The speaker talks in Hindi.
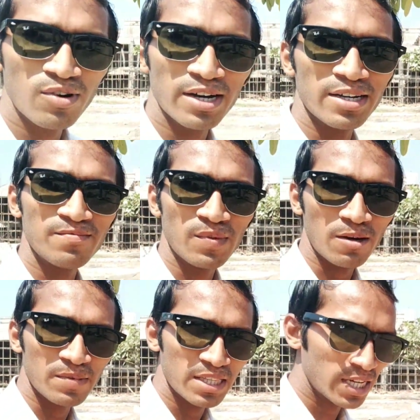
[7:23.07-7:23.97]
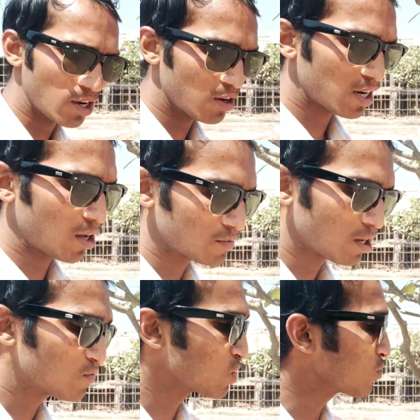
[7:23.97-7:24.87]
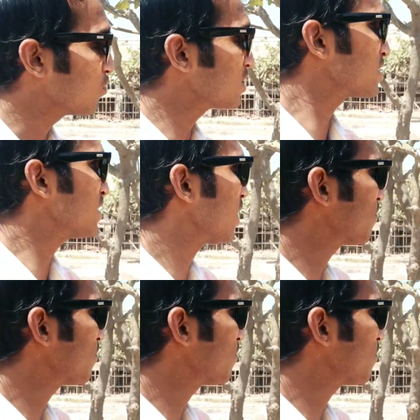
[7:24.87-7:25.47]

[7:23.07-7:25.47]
हुआ है आपने देखा होगा रामधाम वैसा ही